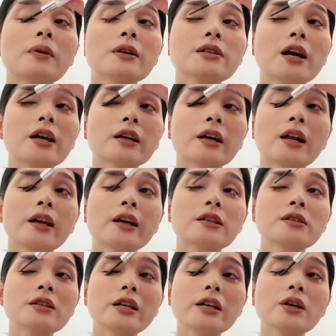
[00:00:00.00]
pasangan kalian
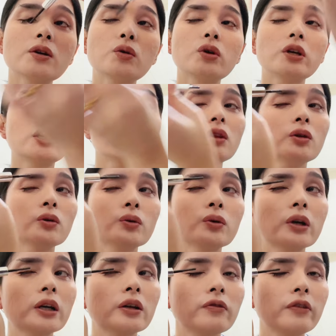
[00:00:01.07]
selingkuh gitu
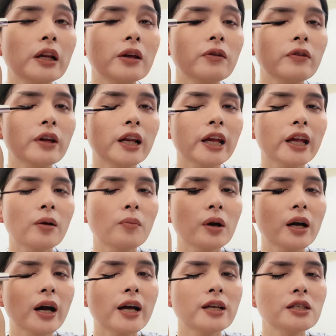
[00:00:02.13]
ada feeling-feeling yang
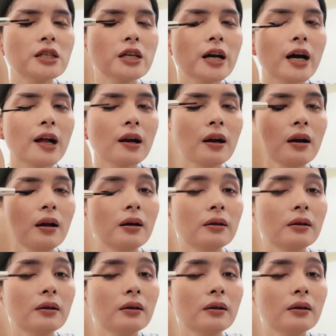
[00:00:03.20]
mengganjal